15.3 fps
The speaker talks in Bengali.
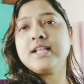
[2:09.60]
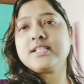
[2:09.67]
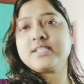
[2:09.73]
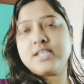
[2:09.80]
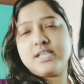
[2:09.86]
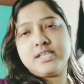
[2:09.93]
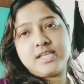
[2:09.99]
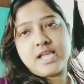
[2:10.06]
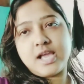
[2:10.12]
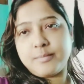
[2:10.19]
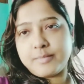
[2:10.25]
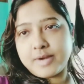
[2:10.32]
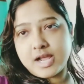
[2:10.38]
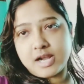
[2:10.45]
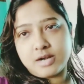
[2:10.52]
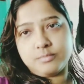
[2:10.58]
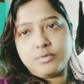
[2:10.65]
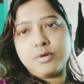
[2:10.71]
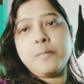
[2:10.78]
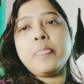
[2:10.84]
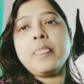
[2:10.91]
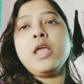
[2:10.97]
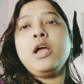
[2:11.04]
আজকে গিয়ে আমরা আনবো
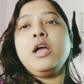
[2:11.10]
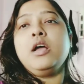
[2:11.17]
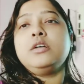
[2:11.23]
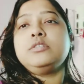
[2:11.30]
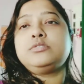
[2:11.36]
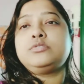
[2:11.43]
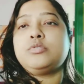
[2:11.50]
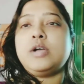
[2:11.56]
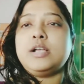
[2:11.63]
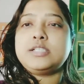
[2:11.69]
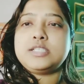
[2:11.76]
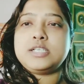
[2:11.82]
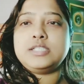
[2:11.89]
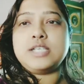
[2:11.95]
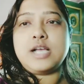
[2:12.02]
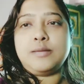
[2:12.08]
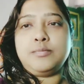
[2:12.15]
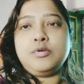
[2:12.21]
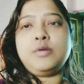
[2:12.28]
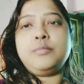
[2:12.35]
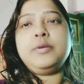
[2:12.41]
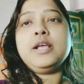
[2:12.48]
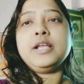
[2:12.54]
তো আজকে যাব
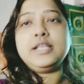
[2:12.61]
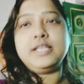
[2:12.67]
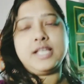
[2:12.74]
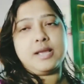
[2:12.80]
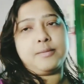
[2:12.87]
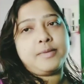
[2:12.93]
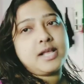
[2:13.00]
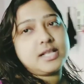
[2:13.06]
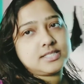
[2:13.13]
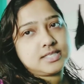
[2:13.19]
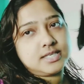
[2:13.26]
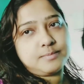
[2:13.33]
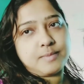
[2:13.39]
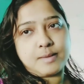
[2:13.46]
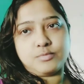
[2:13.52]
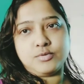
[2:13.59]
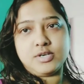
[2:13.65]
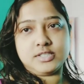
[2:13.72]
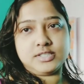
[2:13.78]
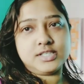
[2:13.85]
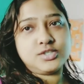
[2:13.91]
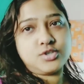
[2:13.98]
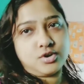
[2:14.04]
আমরা গিয়ে আমরা আজকে বাবুঘাট
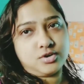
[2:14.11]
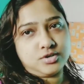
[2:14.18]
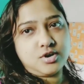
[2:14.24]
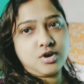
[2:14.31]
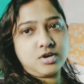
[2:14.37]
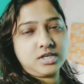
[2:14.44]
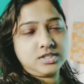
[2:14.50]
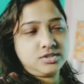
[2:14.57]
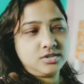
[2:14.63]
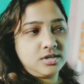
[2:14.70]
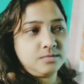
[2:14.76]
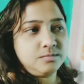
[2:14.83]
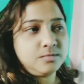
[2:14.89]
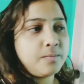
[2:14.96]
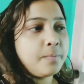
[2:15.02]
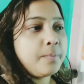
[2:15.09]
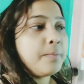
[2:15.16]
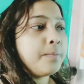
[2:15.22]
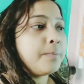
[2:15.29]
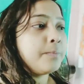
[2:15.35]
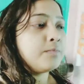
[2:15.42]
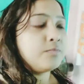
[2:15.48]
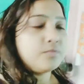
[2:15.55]
থেকে গঙ্গার জল আনবো
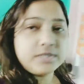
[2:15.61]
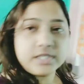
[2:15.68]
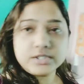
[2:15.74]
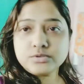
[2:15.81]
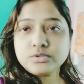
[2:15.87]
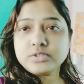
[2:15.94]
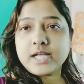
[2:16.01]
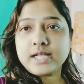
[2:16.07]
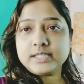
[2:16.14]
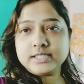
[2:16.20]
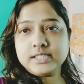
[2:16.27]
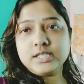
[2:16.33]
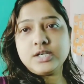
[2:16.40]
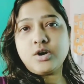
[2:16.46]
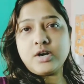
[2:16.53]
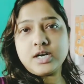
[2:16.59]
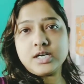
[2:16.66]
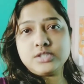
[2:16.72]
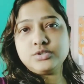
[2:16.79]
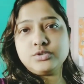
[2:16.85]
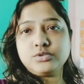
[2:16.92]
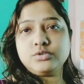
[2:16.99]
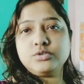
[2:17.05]
তো সেই জন্য তাড়াতাড়ি করার
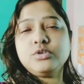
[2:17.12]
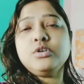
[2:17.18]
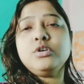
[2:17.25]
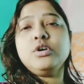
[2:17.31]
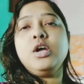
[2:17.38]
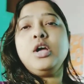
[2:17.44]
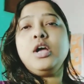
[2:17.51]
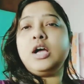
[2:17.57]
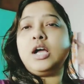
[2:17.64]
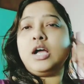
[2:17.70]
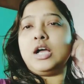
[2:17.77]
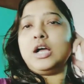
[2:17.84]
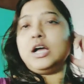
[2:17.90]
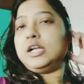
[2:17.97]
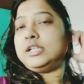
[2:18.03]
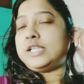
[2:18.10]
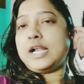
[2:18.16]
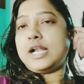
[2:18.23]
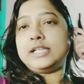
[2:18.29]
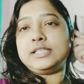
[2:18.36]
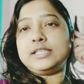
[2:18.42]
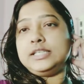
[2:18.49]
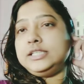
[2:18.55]
জন্য
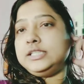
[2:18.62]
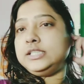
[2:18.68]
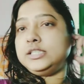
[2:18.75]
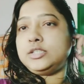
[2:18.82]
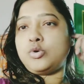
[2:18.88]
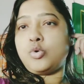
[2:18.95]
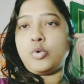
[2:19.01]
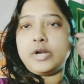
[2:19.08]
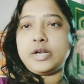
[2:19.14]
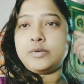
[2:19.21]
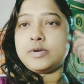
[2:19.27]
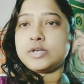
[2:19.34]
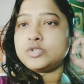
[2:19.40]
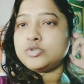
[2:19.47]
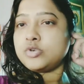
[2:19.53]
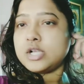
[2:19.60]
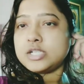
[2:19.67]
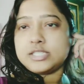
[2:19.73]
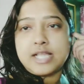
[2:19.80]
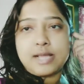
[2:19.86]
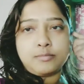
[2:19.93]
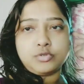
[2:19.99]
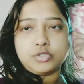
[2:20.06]
তাড়াতাড়ি করে নেওয়ার জন্য আজ
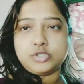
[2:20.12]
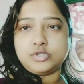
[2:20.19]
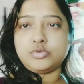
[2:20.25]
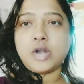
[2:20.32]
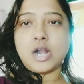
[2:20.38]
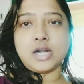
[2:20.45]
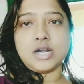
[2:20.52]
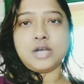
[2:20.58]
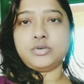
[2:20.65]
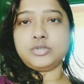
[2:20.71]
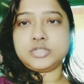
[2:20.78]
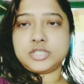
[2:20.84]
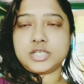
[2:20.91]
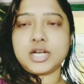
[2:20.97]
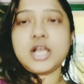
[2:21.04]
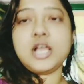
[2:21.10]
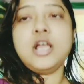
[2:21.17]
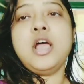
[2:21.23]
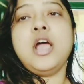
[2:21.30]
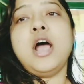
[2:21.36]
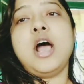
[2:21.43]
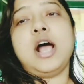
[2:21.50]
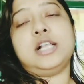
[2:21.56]
তেমন কিছু রান্না হচ্ছে না
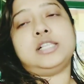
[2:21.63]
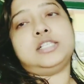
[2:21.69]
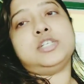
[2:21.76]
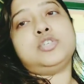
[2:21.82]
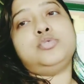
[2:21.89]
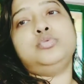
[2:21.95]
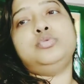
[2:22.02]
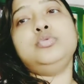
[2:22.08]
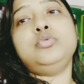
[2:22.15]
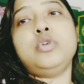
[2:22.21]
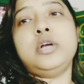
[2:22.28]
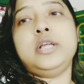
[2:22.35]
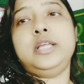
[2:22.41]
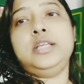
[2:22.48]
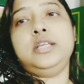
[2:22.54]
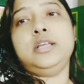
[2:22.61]
আজকে শুধু ওই